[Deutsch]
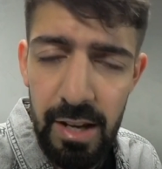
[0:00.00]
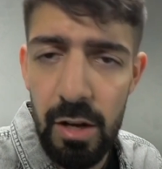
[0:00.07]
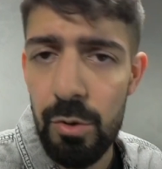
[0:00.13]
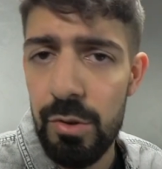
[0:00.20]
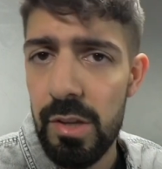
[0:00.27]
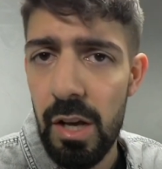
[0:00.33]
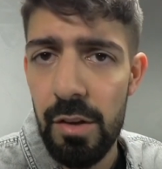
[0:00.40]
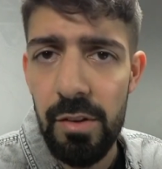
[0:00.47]
Ja,
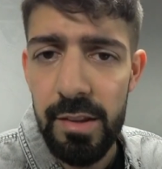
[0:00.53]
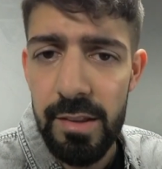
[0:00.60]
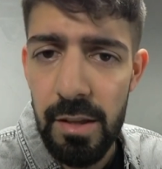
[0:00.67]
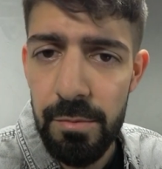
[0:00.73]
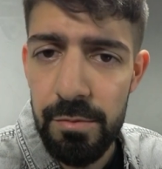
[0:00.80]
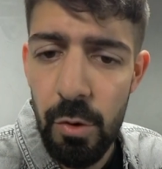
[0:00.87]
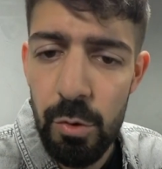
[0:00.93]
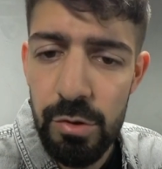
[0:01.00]
lustigerweise
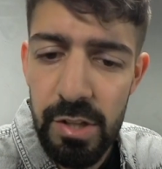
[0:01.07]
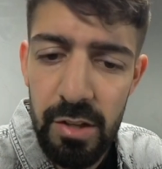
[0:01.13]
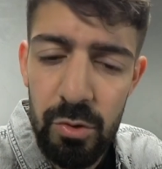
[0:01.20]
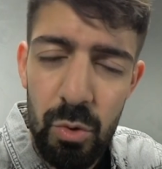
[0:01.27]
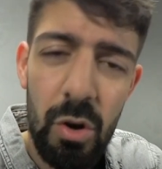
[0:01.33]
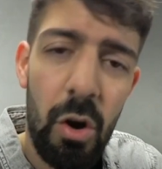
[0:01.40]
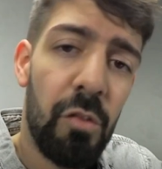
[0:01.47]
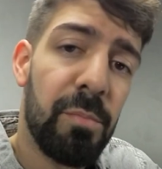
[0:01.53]
im Voting
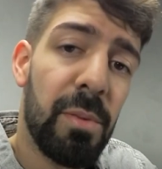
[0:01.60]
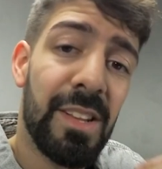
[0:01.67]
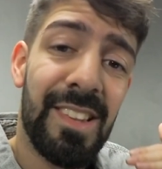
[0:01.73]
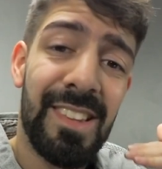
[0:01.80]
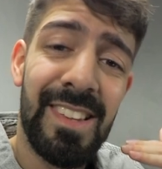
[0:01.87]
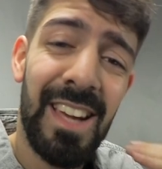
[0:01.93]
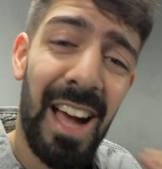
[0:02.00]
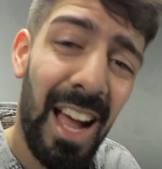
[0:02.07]
sogar auf
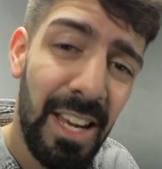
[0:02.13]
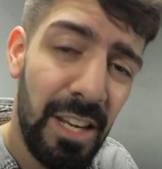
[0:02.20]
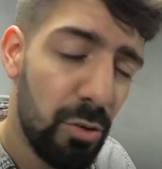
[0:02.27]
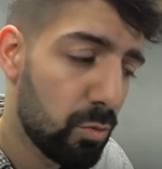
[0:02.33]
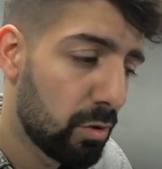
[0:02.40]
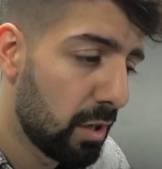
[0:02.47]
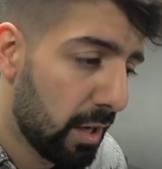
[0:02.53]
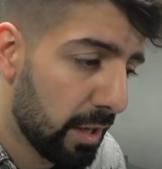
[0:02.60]
Platz 3
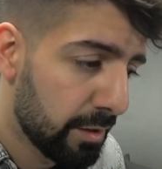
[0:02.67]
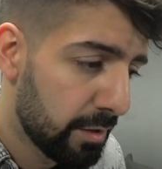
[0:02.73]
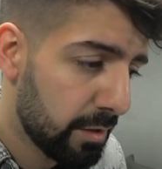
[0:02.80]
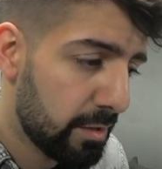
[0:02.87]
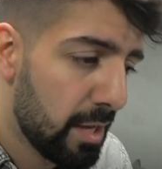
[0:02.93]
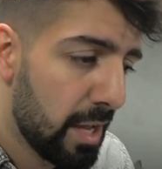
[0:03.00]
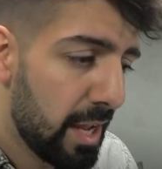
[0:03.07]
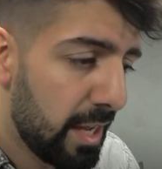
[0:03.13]
nur
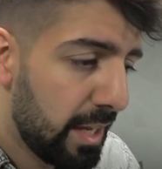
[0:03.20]
gelandet.